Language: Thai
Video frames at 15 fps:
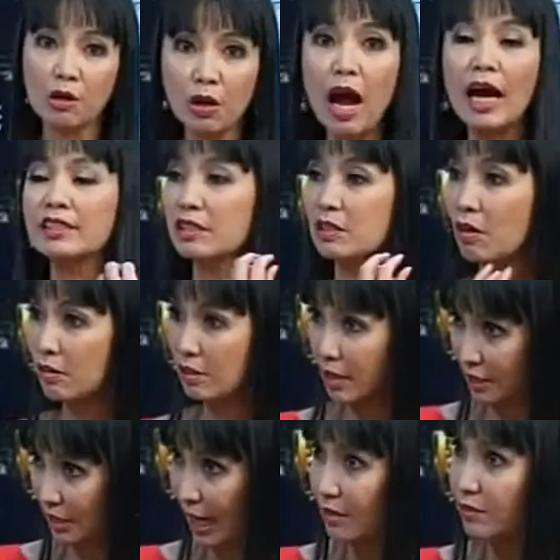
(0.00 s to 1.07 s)
แล้วก็อาจจะต้องเลื
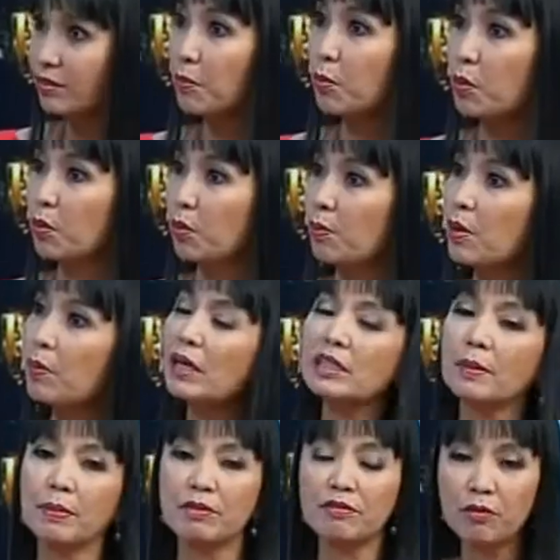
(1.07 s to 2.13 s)
อกใช้สบู่ไม่ว่า
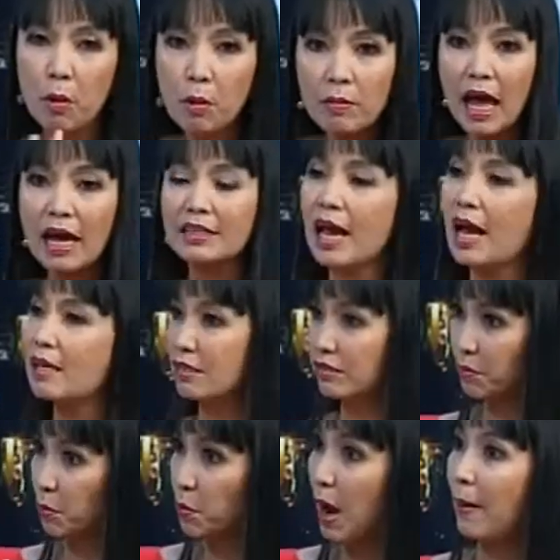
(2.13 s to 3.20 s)
จะเป็นโฟมล้างหน้าหรือ
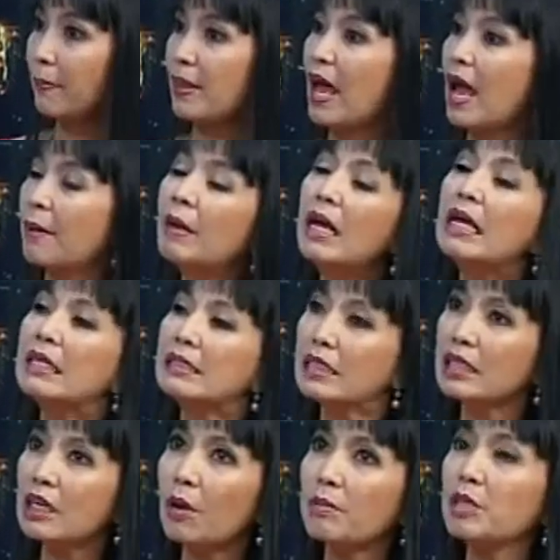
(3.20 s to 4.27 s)
สบู่อาบน้ำ
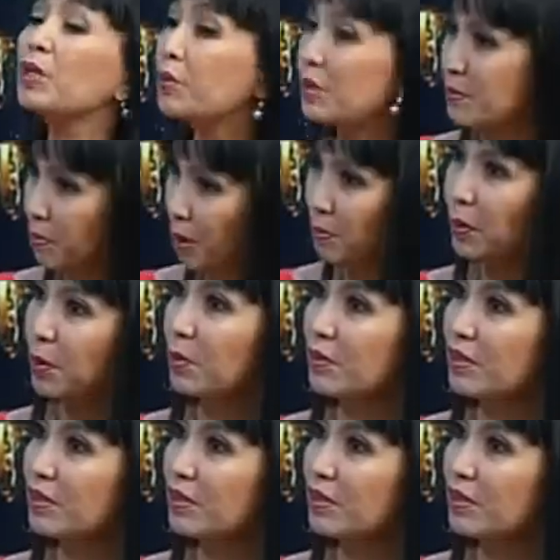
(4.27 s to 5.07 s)
ที่เขามีครีมบำรุง